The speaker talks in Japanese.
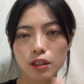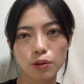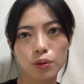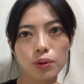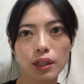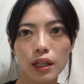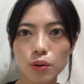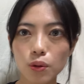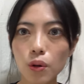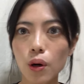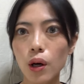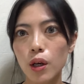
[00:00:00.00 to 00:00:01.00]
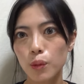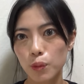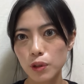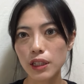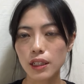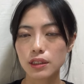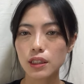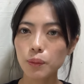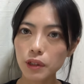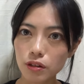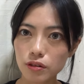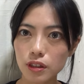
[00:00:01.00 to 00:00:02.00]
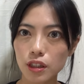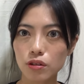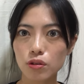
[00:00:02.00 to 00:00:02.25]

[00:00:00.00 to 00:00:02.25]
いろんなのを模写してみるってい